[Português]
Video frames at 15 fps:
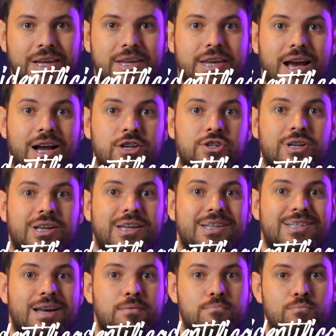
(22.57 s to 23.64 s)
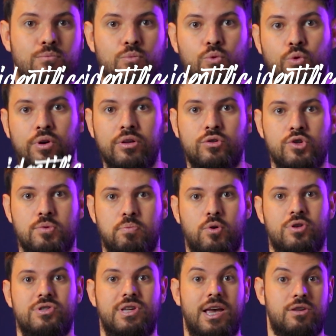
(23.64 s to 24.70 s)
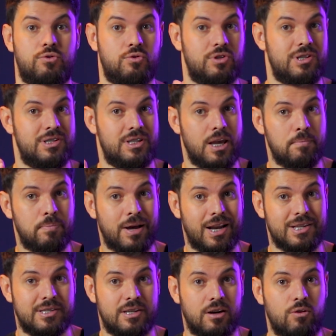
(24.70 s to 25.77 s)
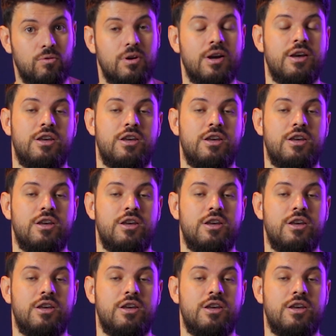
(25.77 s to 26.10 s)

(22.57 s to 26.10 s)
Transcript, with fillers: que agiliza muitos processos de separação